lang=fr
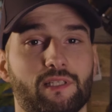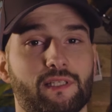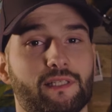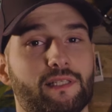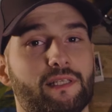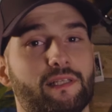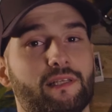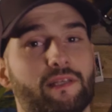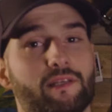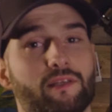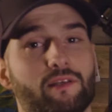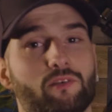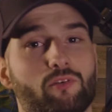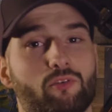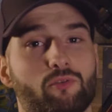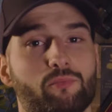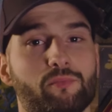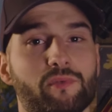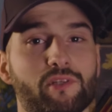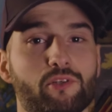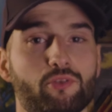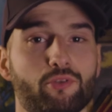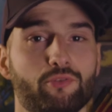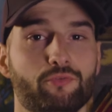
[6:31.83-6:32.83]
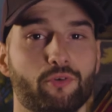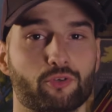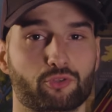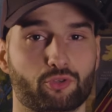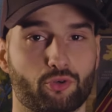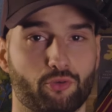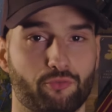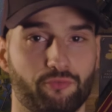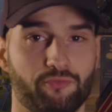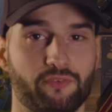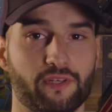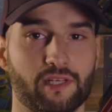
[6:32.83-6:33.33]
il est au milieu de
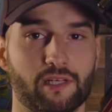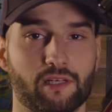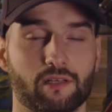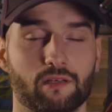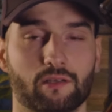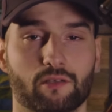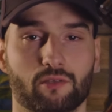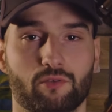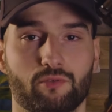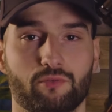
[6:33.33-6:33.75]
votre ville,